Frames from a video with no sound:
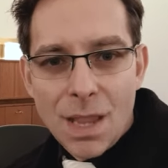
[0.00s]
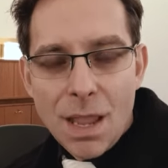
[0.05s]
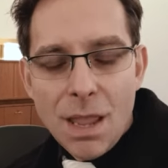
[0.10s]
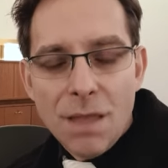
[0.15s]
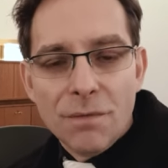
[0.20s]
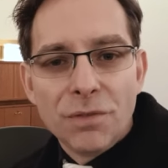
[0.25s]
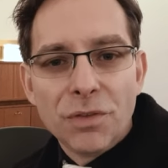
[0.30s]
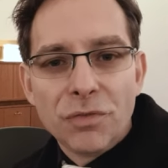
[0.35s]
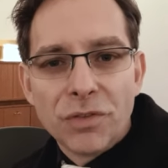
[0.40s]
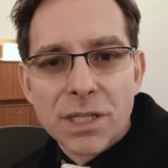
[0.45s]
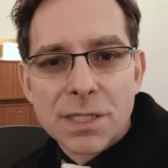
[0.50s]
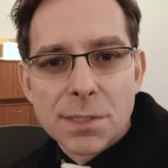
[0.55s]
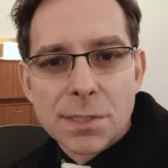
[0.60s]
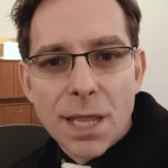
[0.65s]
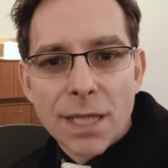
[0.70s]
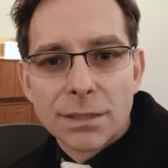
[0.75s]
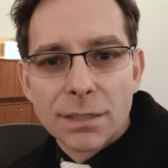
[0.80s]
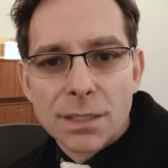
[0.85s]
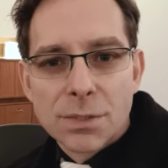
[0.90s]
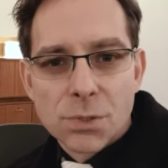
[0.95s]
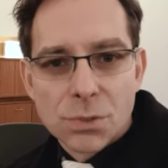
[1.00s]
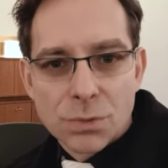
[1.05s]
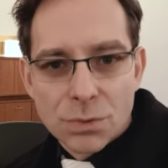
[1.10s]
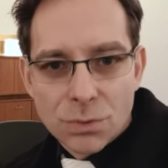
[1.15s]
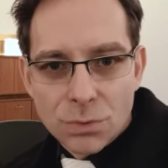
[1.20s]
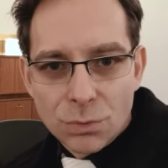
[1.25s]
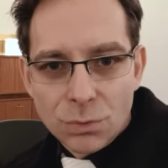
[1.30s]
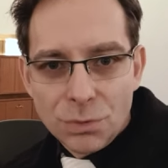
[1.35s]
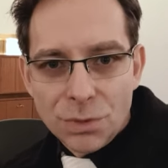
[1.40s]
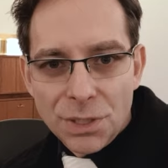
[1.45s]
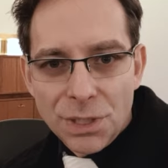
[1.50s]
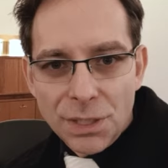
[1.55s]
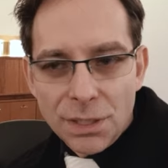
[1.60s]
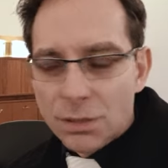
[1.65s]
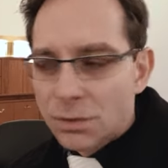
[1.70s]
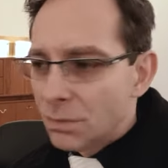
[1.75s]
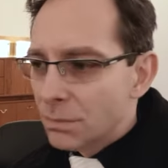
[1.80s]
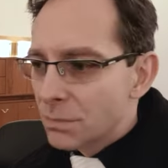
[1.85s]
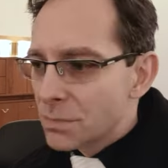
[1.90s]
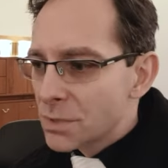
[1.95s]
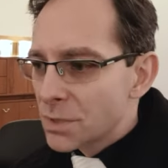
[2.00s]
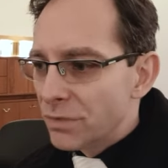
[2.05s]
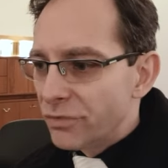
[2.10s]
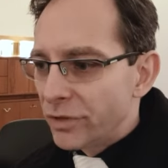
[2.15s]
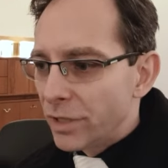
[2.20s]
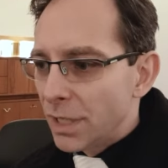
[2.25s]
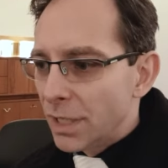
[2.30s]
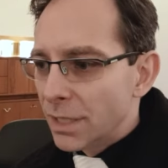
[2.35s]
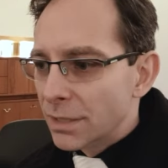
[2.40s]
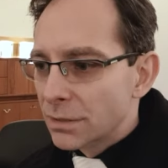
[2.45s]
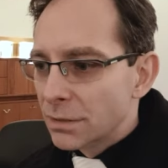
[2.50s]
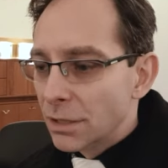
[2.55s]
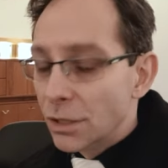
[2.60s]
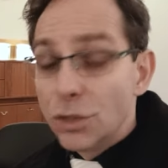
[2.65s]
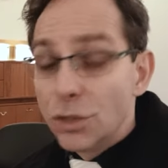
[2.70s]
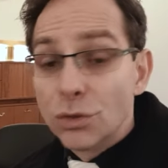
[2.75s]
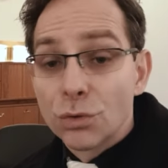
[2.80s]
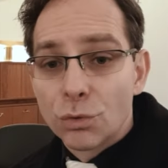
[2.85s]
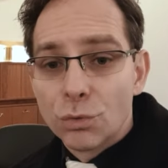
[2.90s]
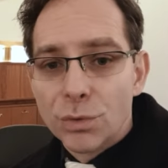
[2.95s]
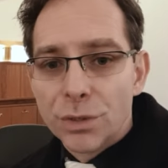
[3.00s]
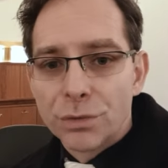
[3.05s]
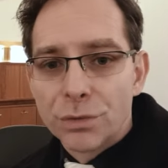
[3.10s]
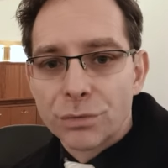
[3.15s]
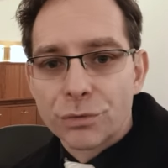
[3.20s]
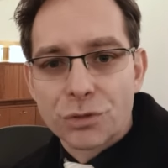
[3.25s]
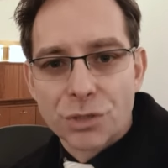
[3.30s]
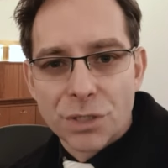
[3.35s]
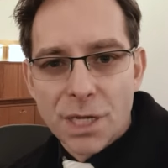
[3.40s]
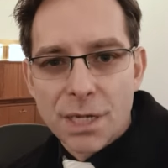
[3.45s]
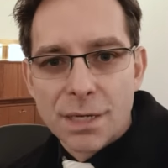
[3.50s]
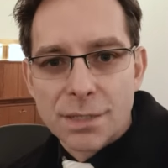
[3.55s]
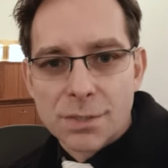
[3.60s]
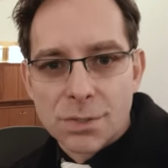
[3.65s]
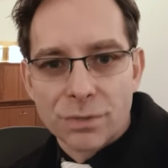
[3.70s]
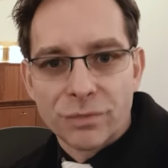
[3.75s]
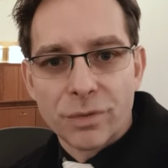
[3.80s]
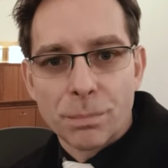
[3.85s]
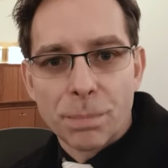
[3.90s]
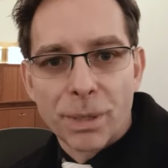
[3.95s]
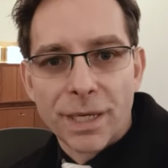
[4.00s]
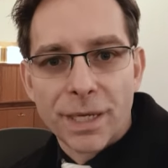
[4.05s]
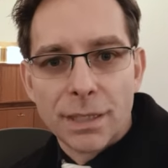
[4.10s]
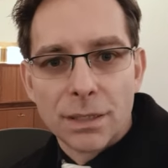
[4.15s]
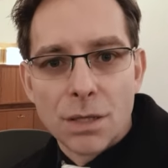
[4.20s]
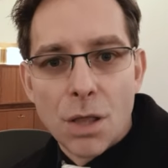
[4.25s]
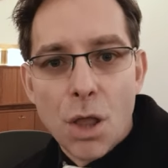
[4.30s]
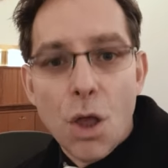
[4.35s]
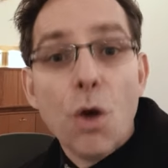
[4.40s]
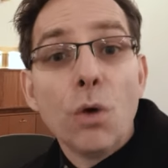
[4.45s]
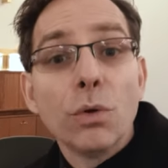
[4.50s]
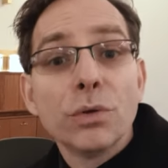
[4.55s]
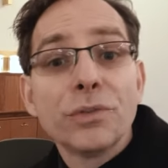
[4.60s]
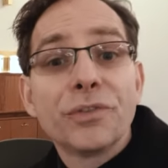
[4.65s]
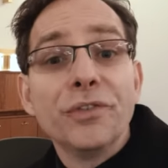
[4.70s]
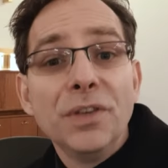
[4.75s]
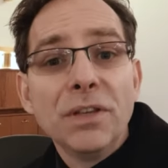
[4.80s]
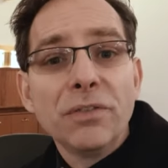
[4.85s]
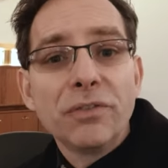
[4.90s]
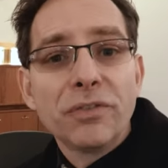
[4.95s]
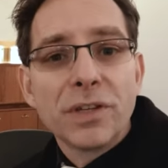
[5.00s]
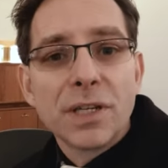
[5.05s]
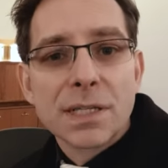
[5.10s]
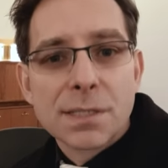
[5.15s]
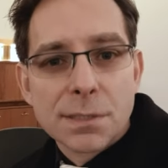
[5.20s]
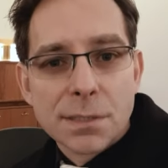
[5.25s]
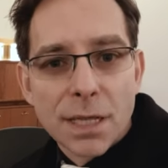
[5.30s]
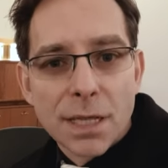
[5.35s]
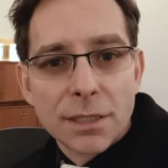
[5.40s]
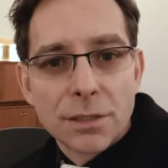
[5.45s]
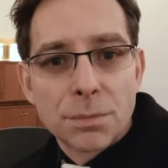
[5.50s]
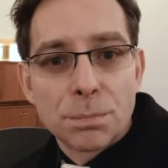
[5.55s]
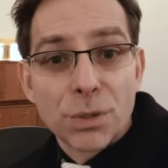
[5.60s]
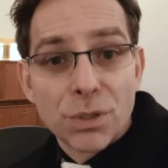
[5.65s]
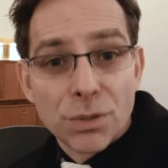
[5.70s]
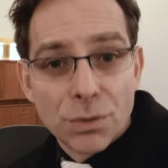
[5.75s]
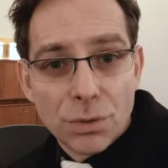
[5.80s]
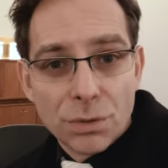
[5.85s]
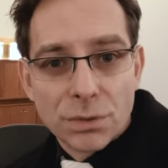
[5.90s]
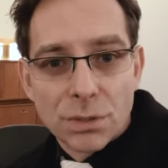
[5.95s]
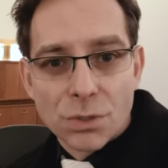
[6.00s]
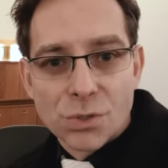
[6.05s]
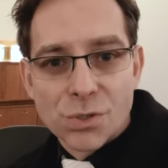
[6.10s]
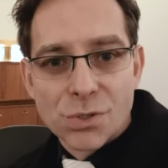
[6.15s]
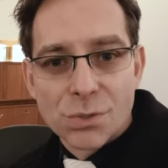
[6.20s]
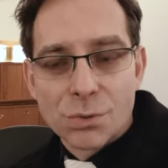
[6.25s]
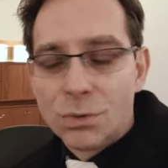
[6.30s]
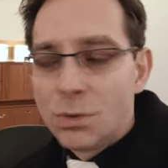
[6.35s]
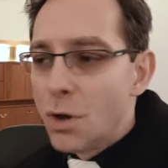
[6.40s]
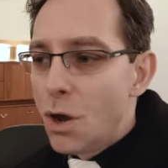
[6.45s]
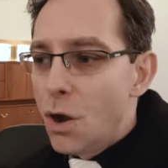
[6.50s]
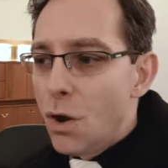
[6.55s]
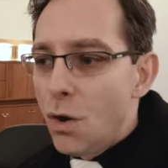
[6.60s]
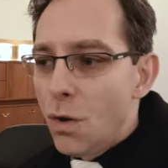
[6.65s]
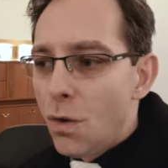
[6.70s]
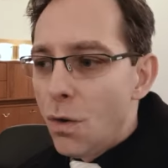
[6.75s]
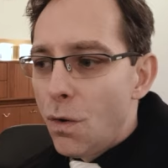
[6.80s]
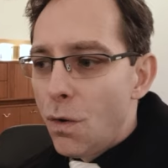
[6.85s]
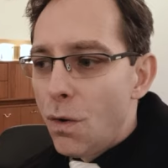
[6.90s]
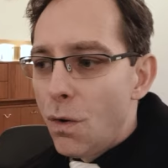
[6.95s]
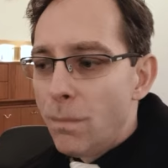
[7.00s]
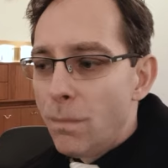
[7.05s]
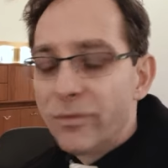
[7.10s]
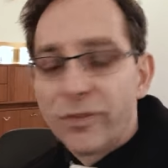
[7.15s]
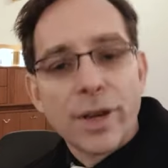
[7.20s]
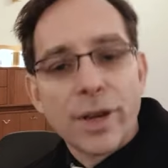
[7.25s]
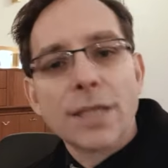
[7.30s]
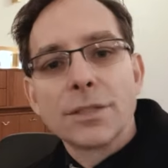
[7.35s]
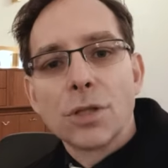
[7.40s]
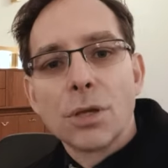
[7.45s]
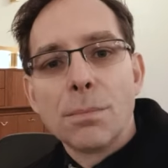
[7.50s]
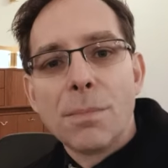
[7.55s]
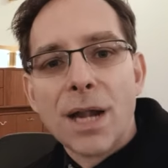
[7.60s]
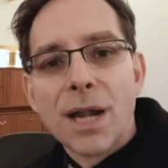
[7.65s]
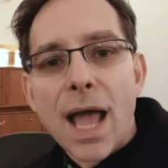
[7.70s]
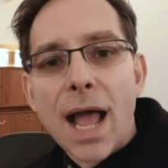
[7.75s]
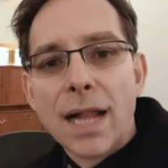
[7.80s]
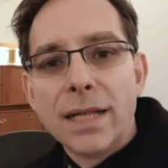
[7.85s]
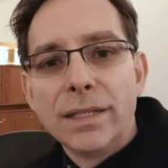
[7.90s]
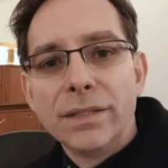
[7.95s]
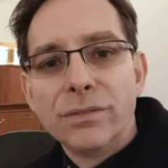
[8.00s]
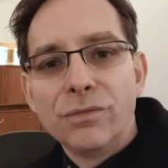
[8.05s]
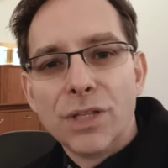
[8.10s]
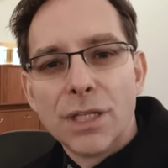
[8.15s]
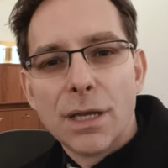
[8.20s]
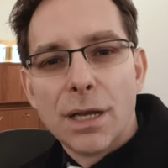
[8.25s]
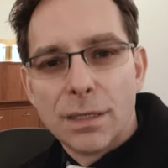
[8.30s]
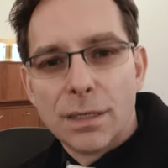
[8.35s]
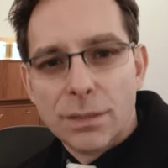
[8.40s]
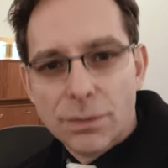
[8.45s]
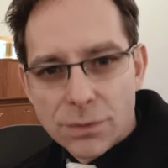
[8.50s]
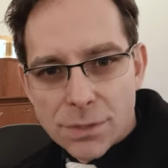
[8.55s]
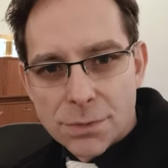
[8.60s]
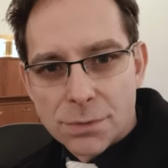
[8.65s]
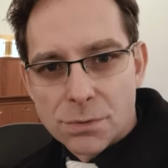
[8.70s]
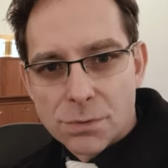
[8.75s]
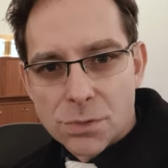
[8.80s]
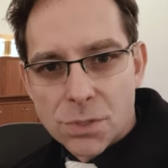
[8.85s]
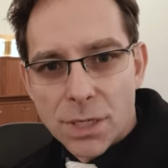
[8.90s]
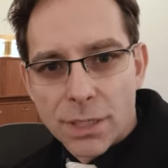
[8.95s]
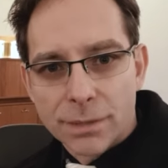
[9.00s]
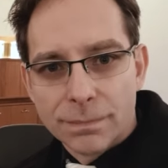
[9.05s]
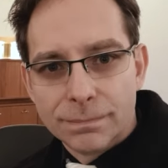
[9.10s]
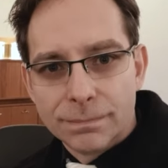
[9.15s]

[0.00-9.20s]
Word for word: Wie viel Zeit hast du hier, um sie vielleicht in Ruhe und Stille zu verbringen? Und wie viel Zeit benötigst du, um vielleicht auch mal allen wieder Hallo zu sagen?